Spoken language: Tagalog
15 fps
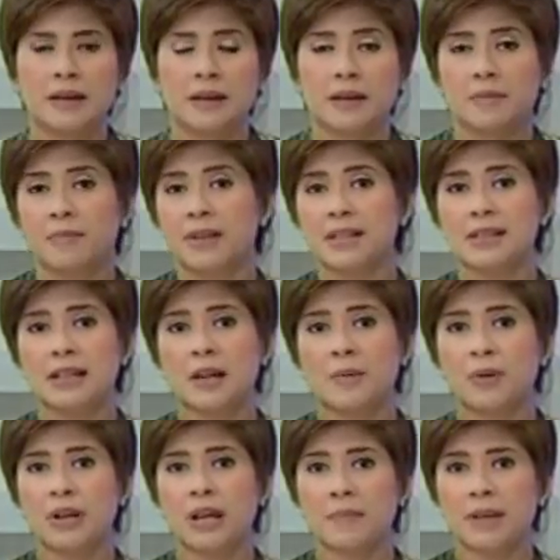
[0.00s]
Minsan na
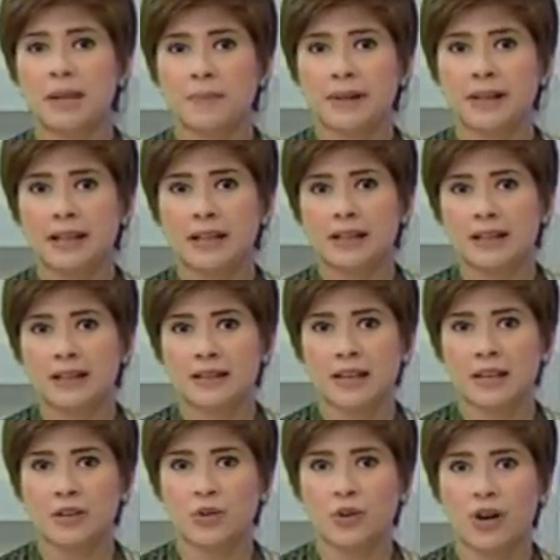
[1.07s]
po namin ibinalita sa
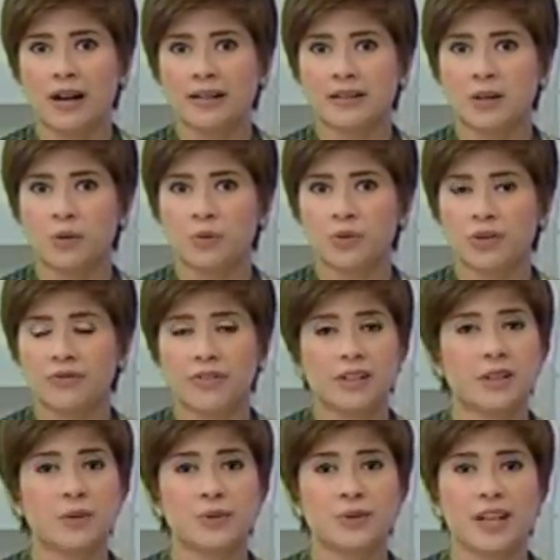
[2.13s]
inyo ang nausang
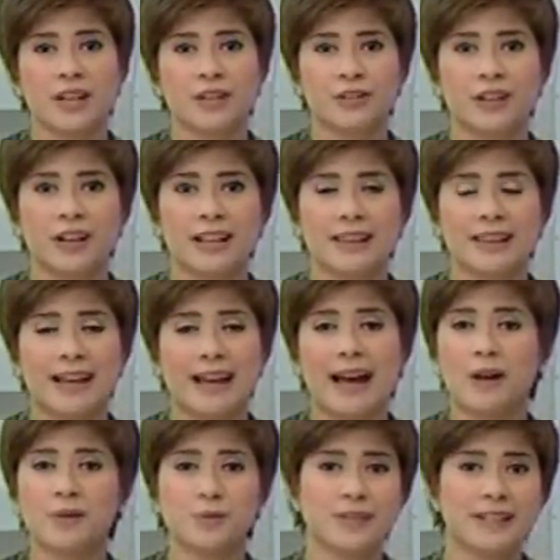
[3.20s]
video sa internet na
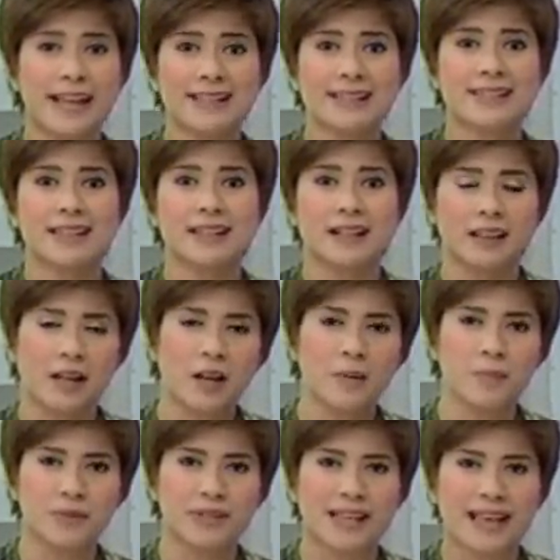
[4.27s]
How to Dance in
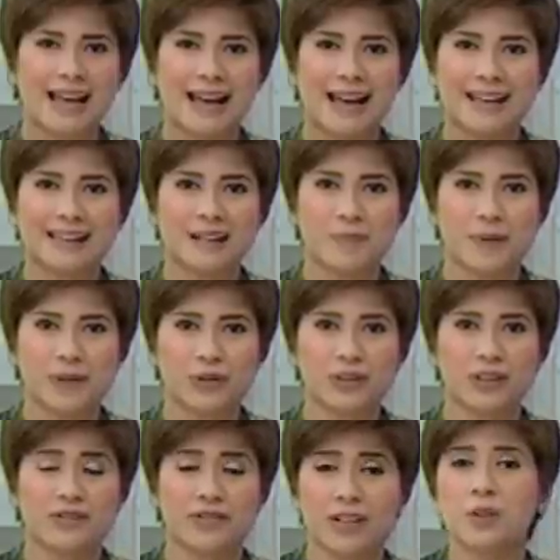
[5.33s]
Clubs. At ang patok
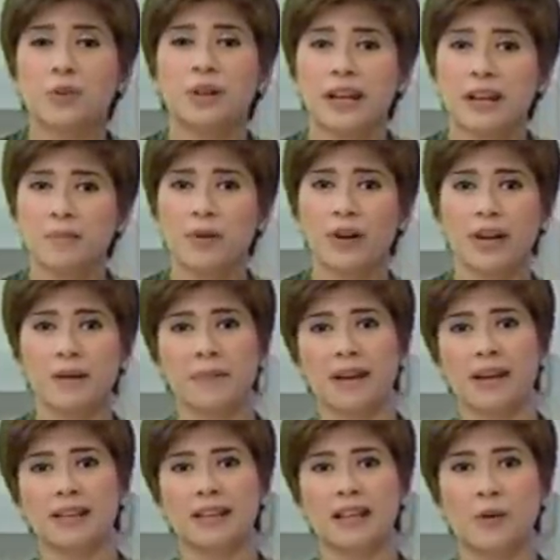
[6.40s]
na video na yan po ay
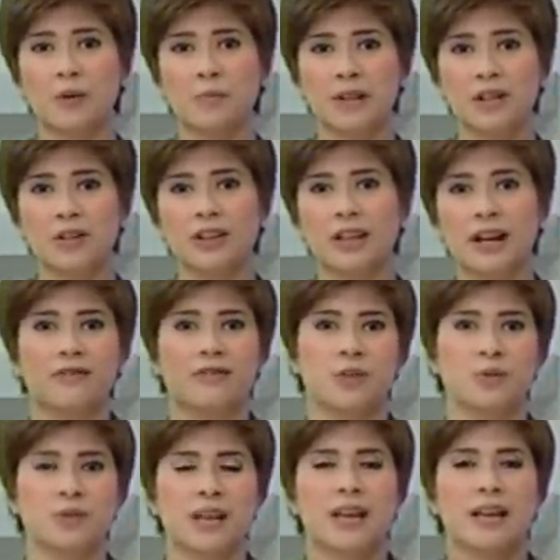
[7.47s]
mahigit 2 milyon na ang
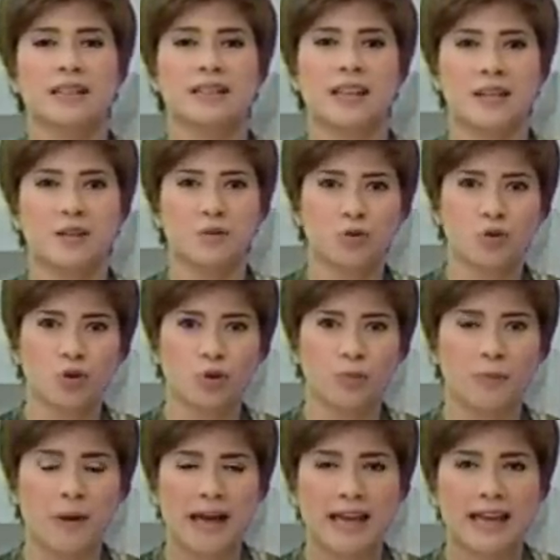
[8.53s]
views sa YouTube.
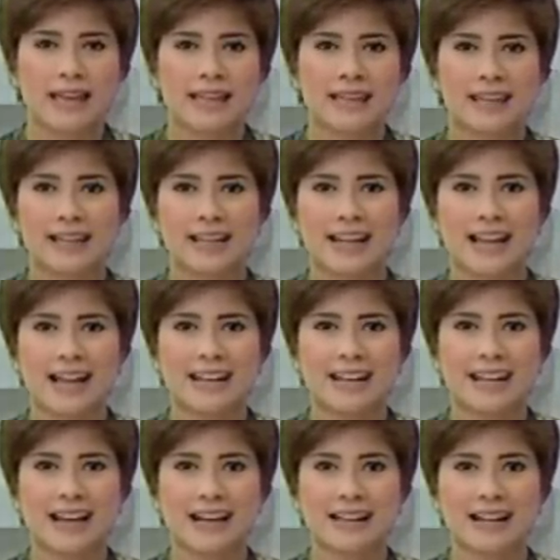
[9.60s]

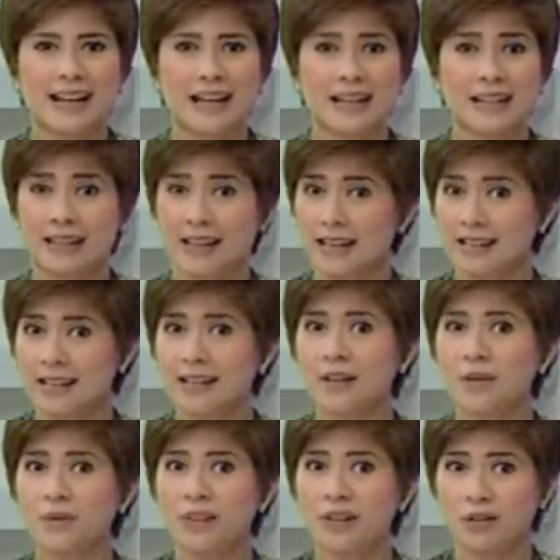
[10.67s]
Kilalanin ang lalaking nasa
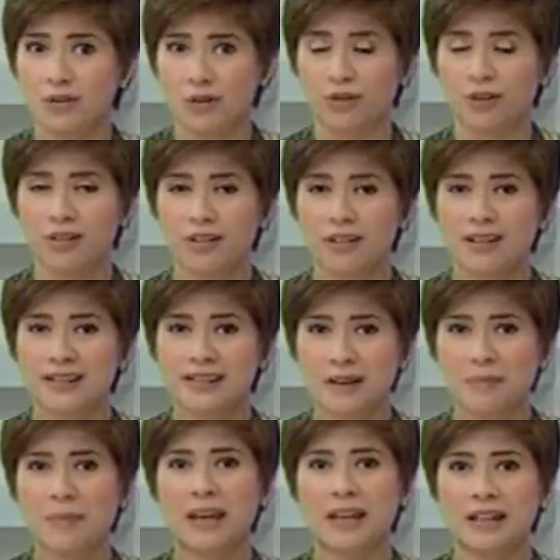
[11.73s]
likod nito sa
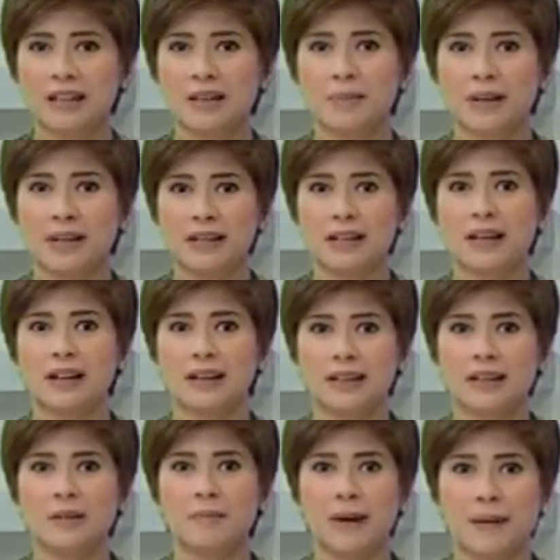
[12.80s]
mainit na balita hati
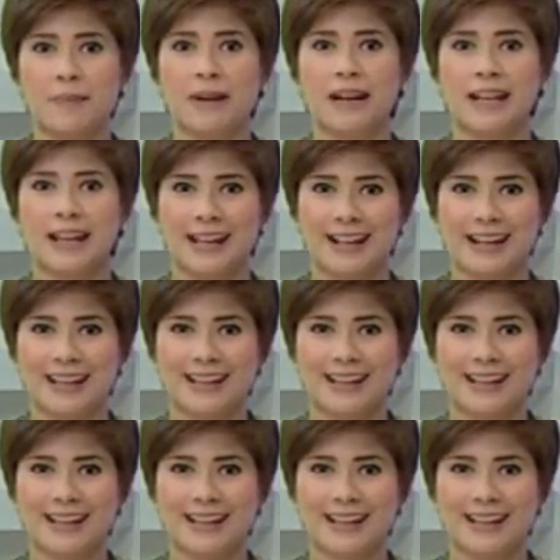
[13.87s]
ni Bam Alegre.